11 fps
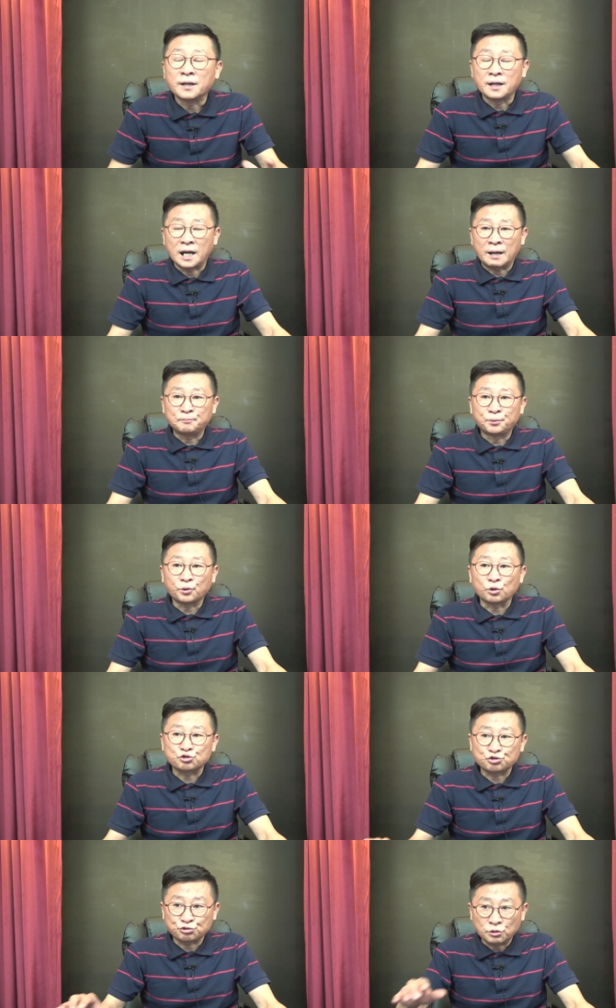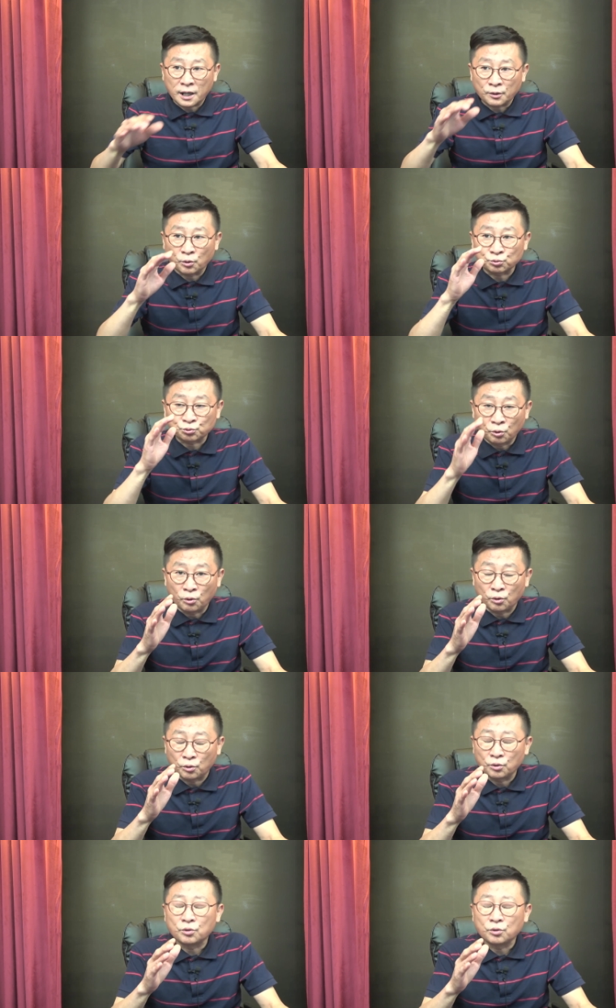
앞으로 추가로 또,